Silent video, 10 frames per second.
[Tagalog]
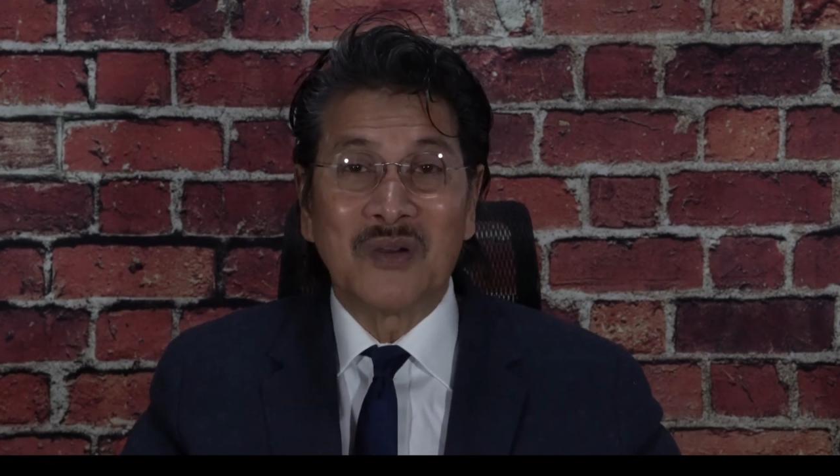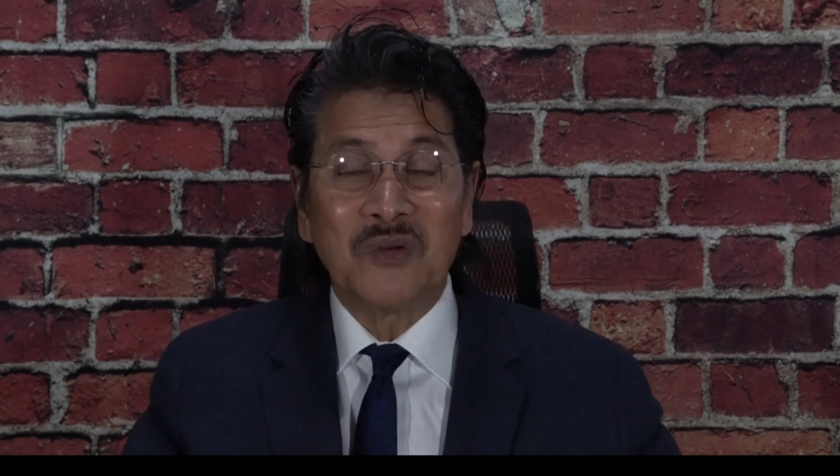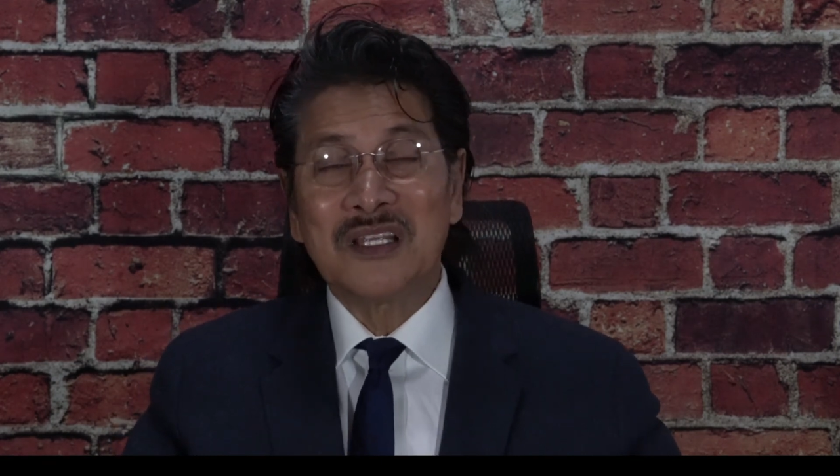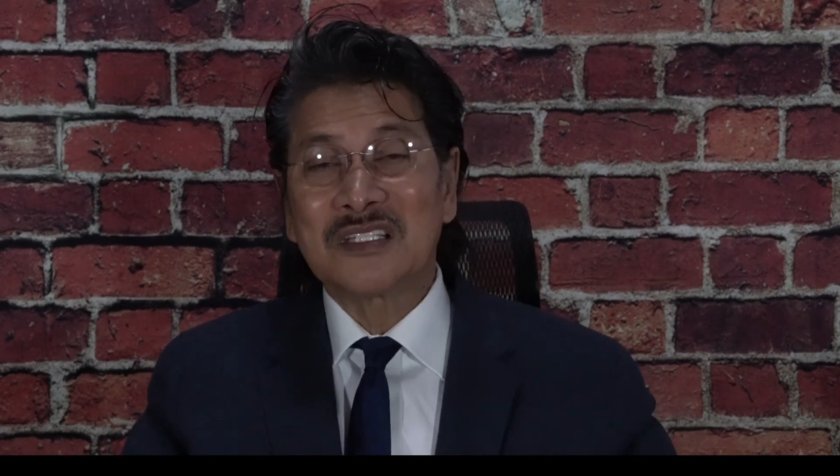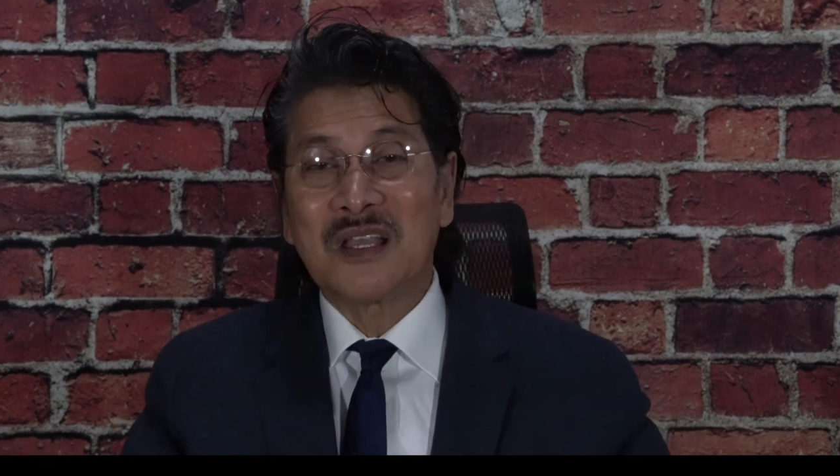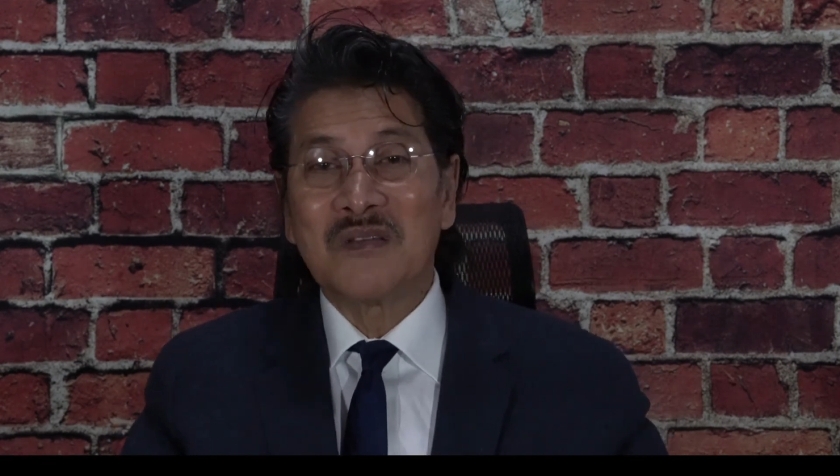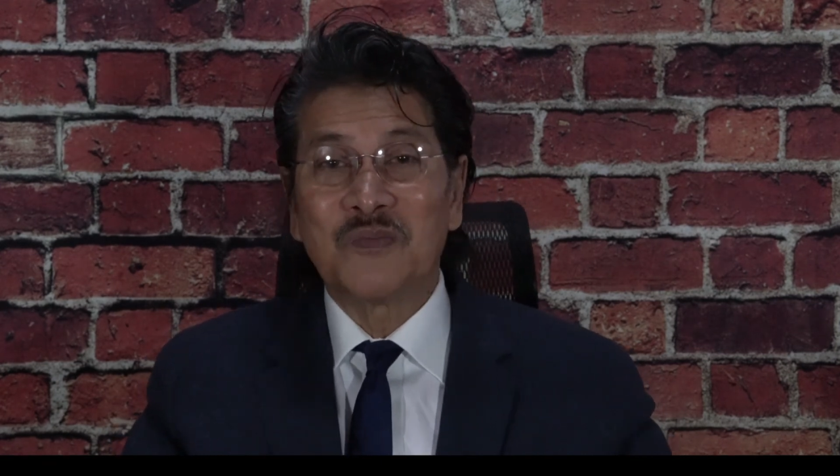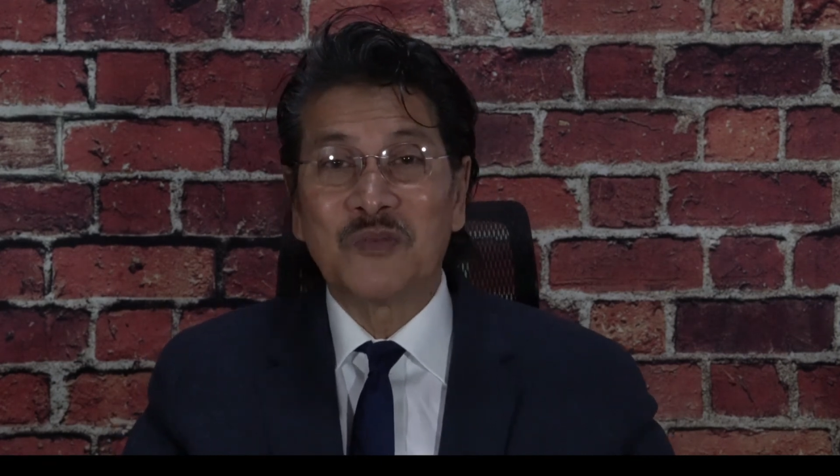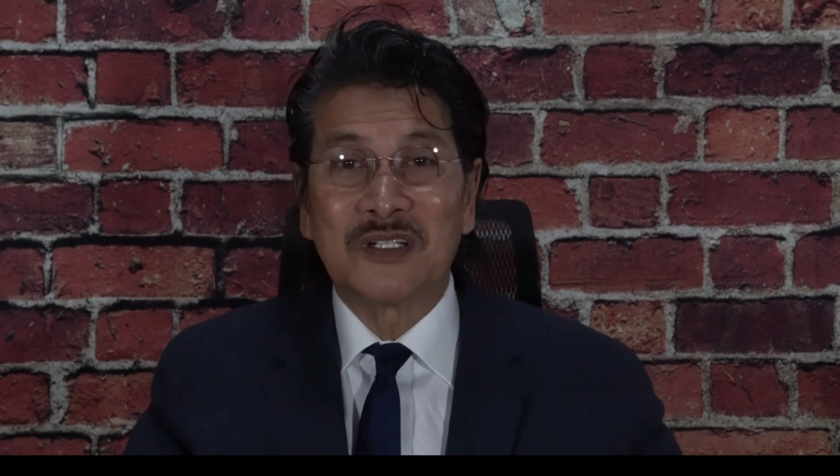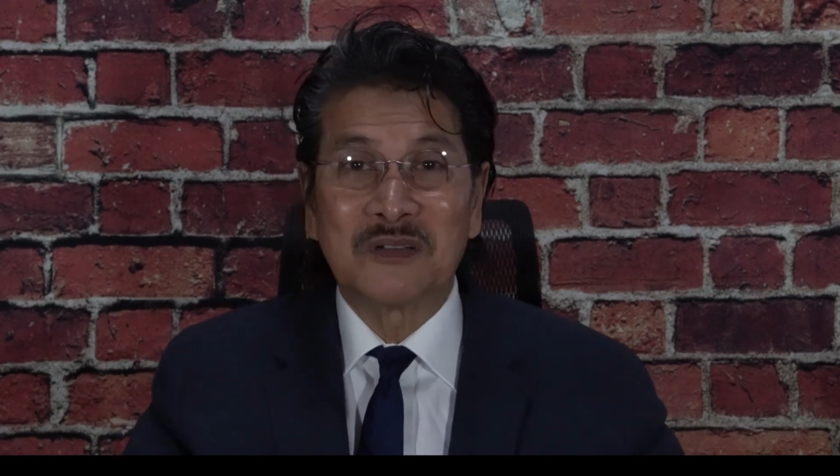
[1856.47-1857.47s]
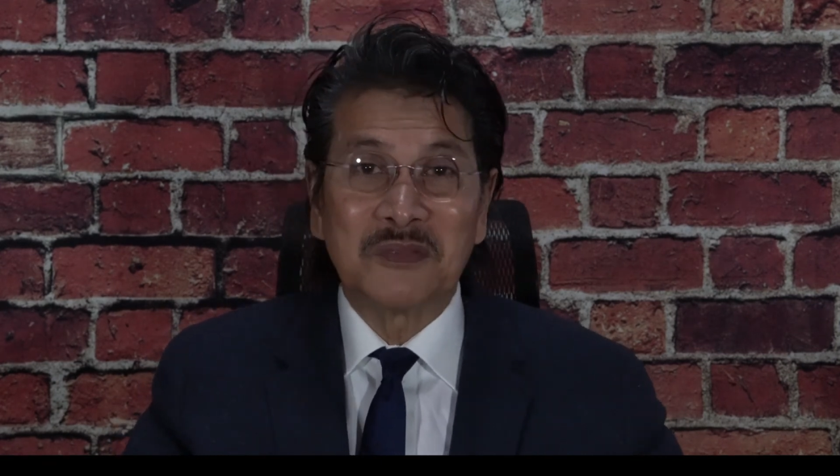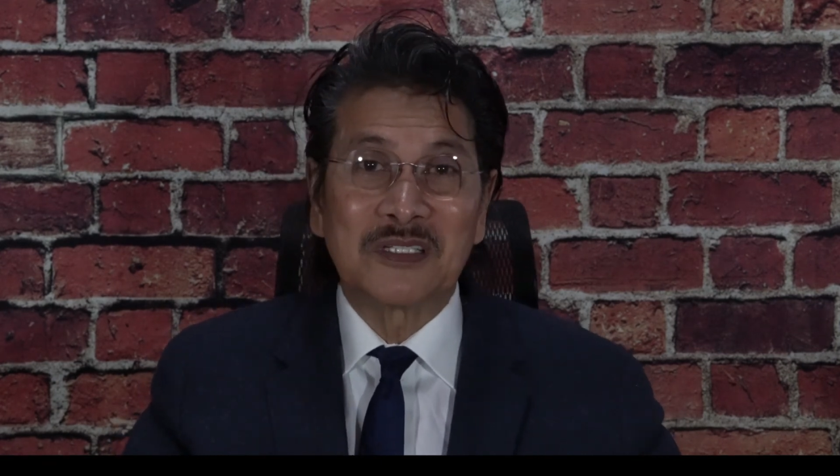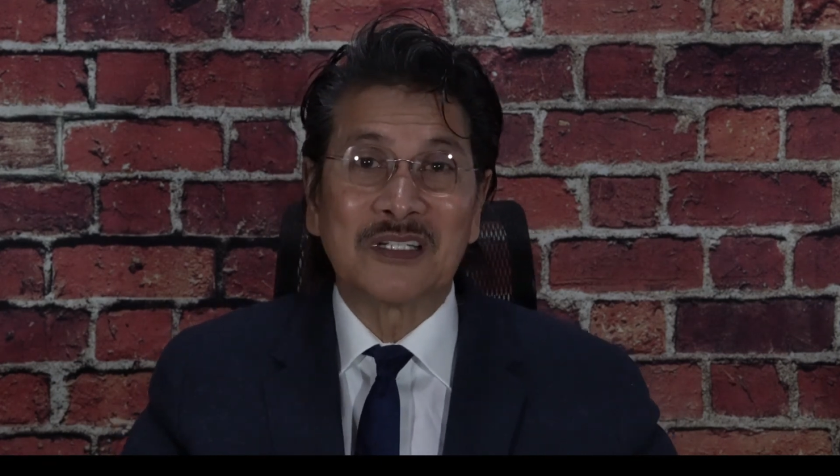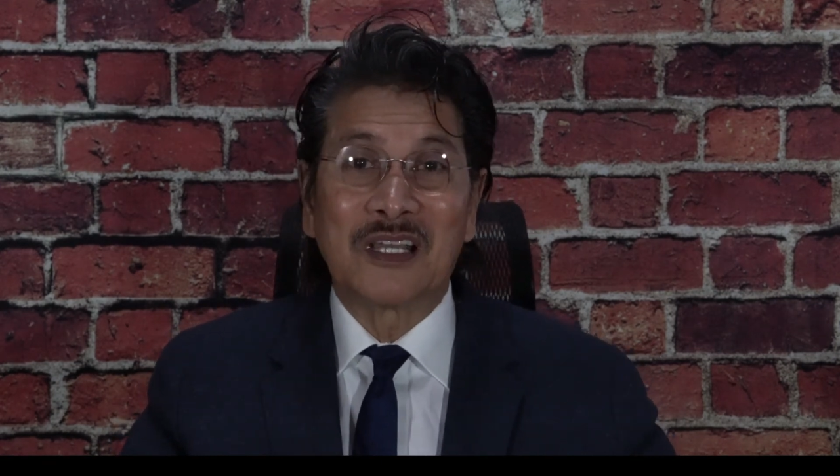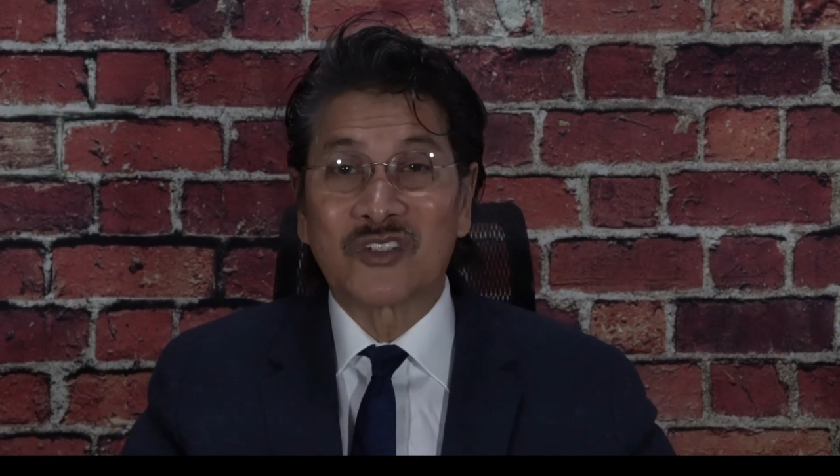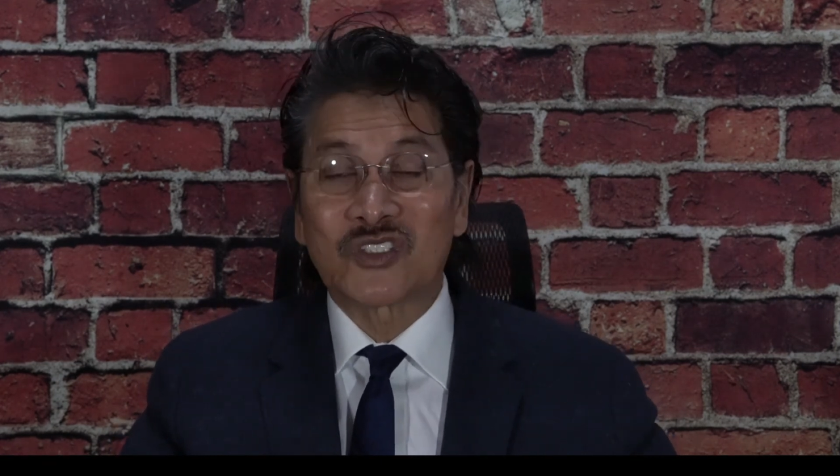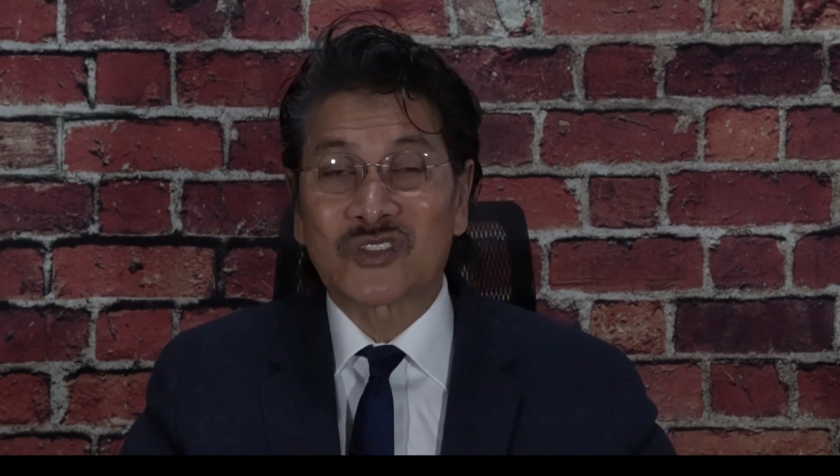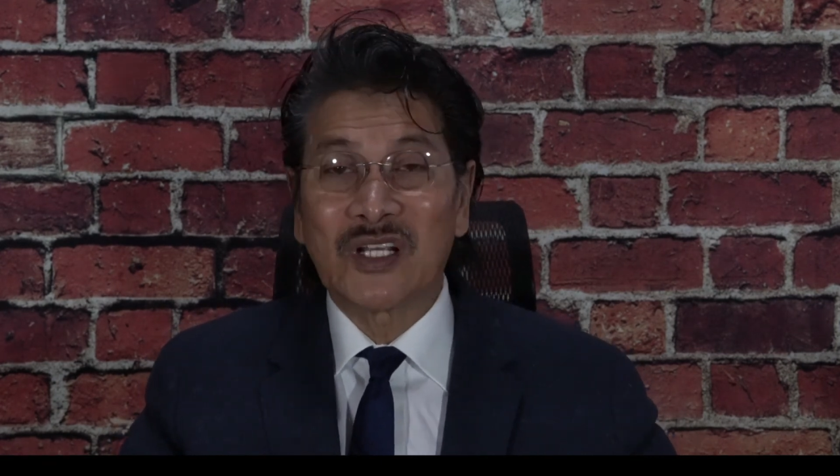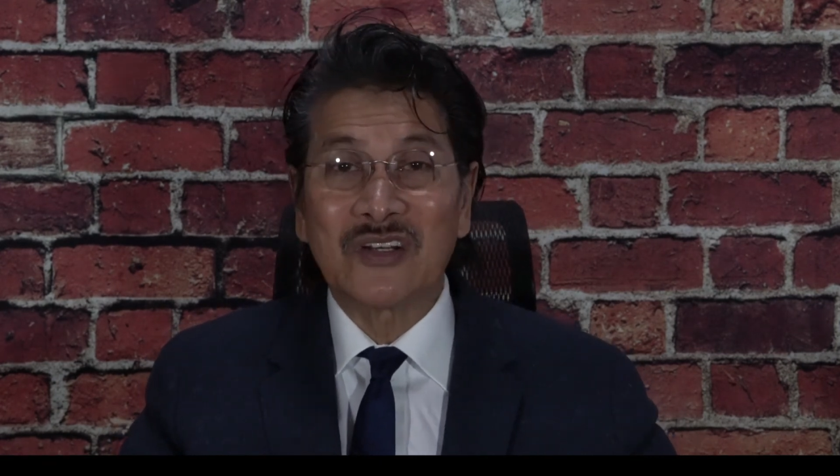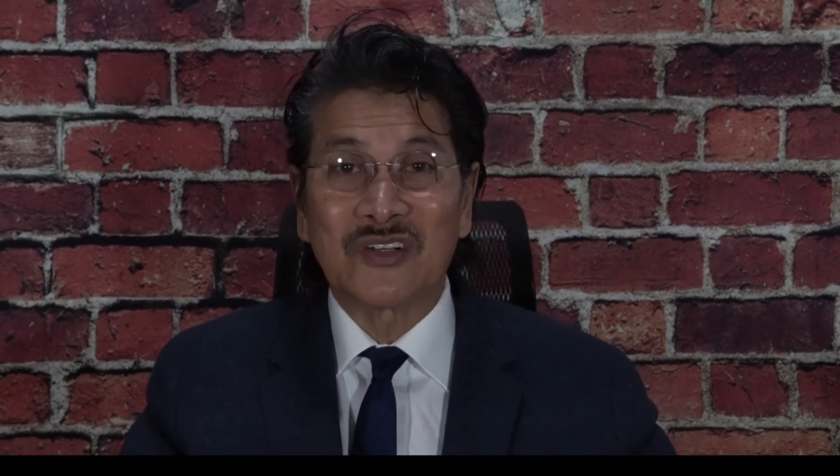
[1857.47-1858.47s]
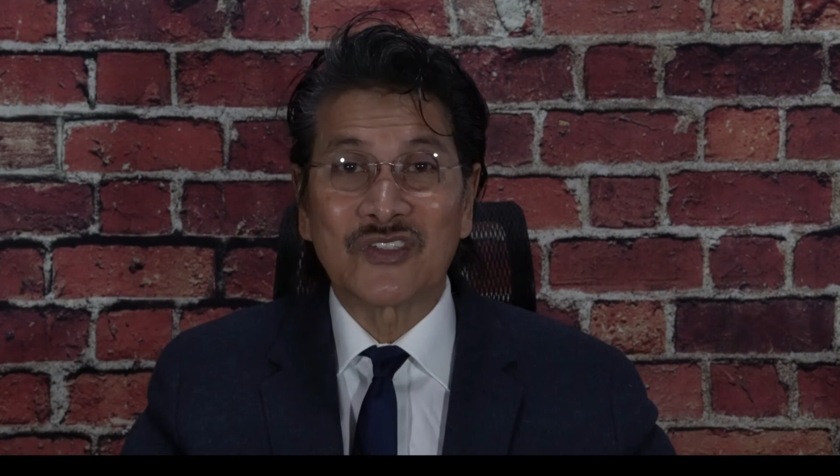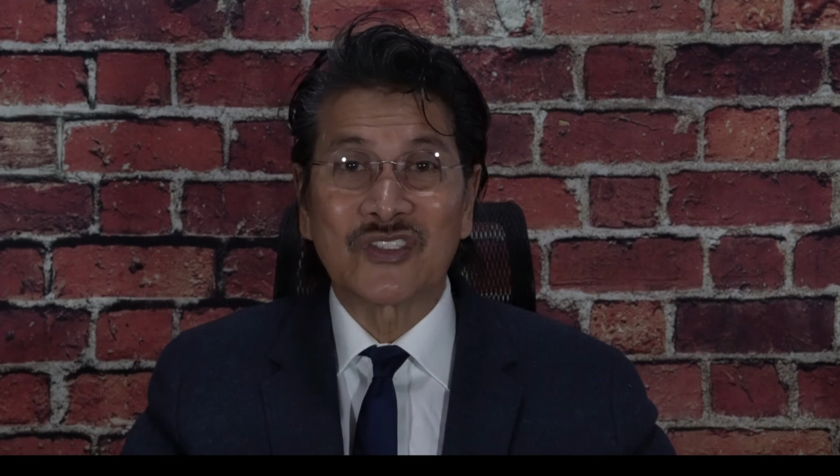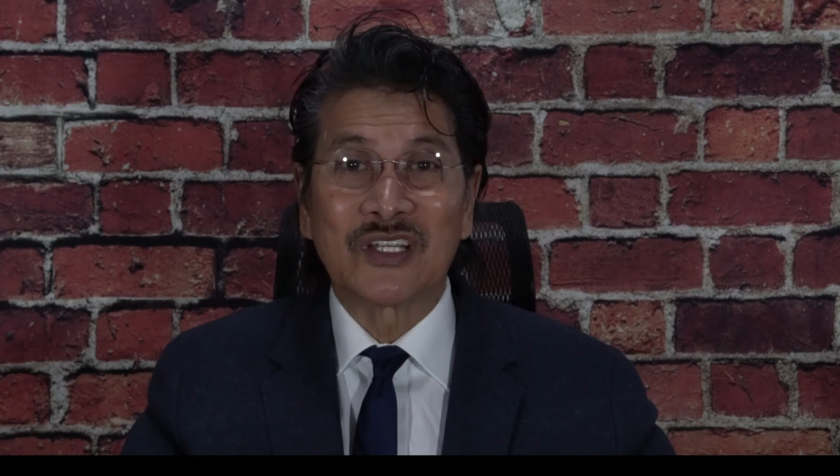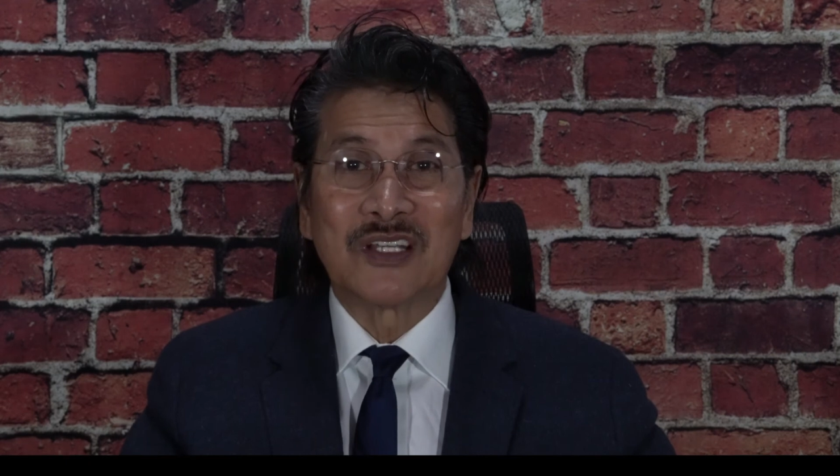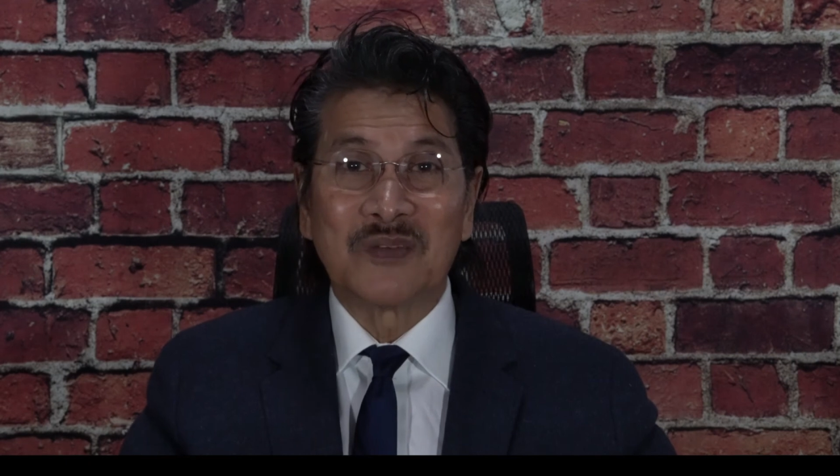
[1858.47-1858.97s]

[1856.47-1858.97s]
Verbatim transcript: Walang sabi po ng mga illustrators,